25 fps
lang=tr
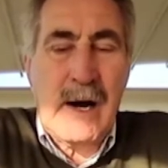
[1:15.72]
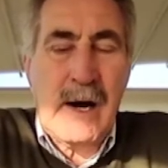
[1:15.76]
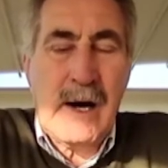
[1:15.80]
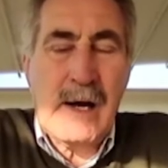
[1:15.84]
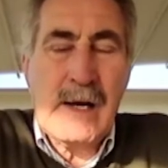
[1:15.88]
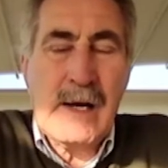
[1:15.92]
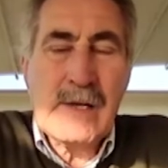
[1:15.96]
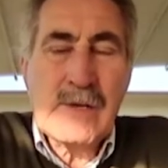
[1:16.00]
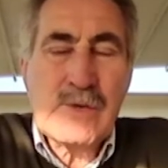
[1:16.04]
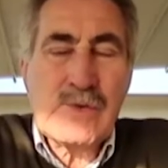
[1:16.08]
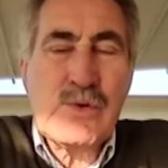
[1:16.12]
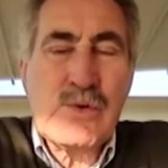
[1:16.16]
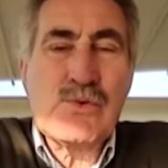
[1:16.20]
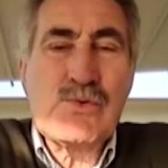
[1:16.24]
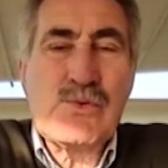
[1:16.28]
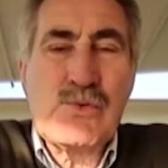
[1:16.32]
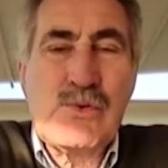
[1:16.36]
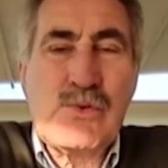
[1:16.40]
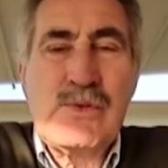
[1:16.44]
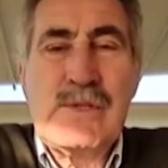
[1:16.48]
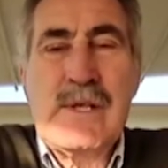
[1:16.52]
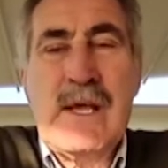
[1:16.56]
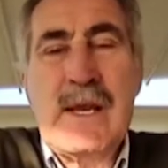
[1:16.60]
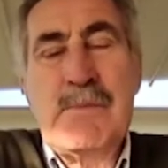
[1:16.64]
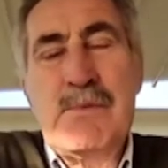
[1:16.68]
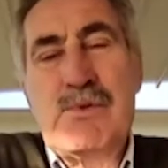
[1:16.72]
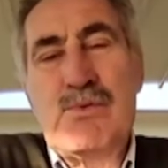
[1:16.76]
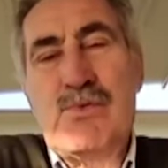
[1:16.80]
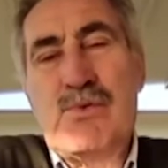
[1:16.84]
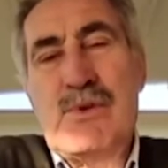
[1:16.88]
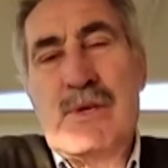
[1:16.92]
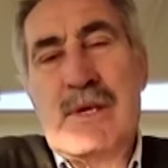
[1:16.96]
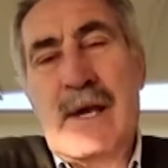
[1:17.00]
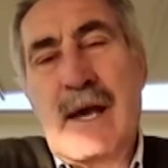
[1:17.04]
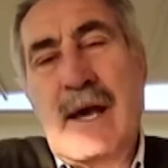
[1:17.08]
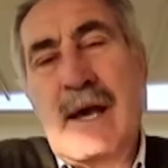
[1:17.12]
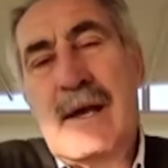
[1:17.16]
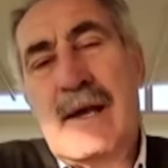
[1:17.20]
daha sözünleri bir
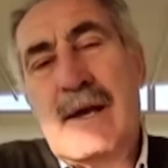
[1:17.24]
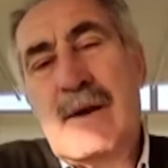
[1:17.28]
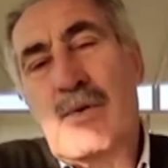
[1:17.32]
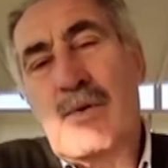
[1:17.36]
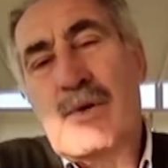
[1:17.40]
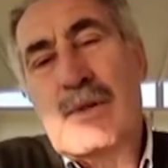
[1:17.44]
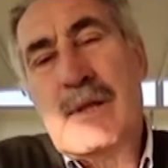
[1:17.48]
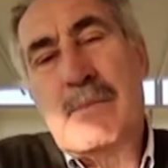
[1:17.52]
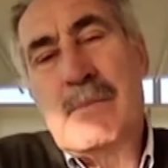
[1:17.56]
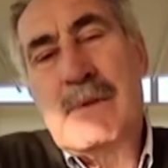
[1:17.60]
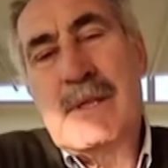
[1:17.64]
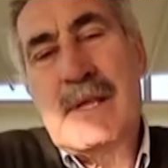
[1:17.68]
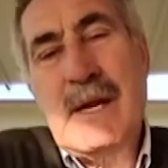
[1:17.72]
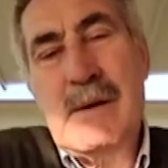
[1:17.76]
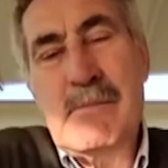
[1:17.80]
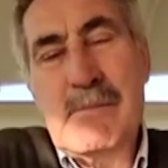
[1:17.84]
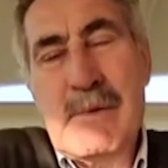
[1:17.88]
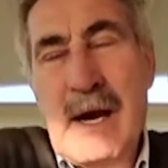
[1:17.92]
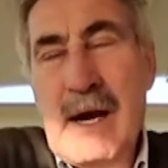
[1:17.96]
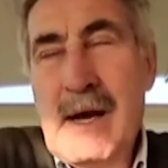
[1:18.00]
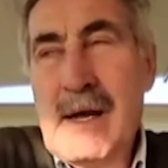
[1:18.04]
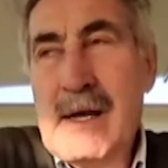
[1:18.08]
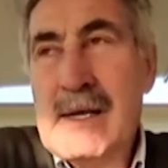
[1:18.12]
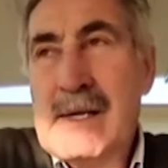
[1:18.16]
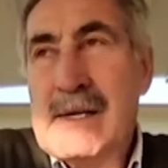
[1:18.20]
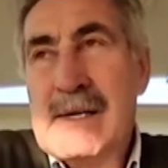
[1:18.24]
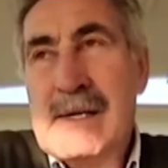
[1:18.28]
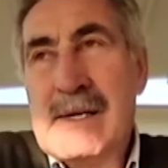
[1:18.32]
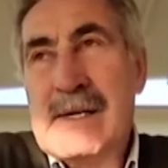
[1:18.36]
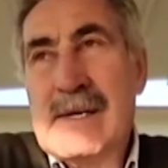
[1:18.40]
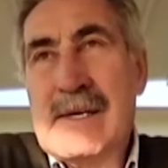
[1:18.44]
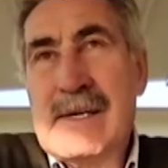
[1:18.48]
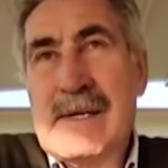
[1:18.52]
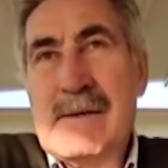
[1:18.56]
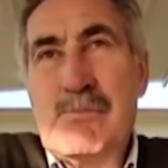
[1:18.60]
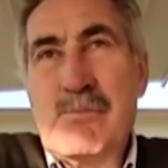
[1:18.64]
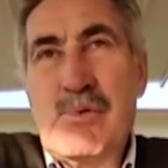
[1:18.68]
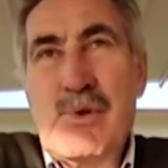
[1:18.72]
Türkiye olabilir ama
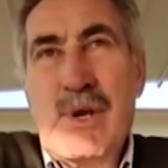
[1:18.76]
e,